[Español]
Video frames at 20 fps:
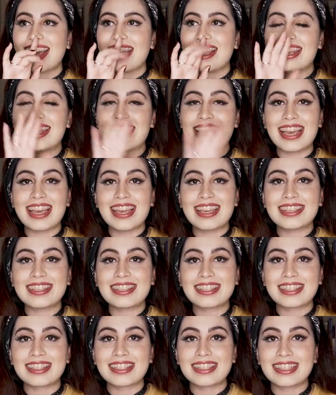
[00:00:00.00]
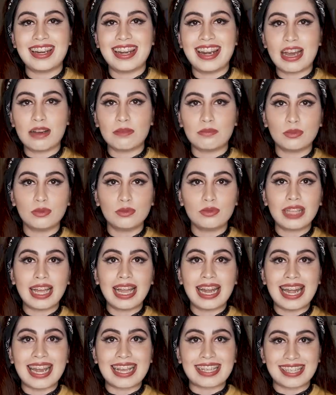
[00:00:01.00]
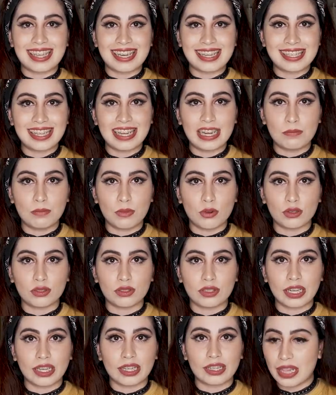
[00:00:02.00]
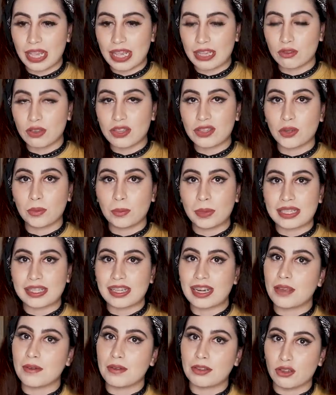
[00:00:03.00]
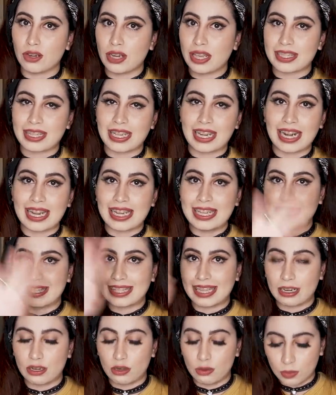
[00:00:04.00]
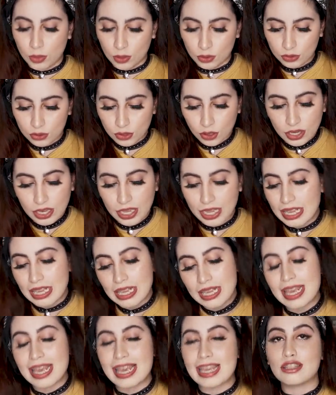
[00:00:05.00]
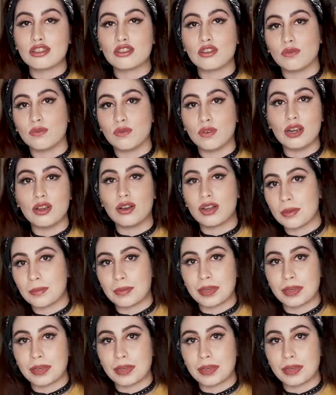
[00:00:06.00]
y que es la punta, la cereza en el postre. Esto hizo parecer que Victoria se calentara un montón y esto fue lo que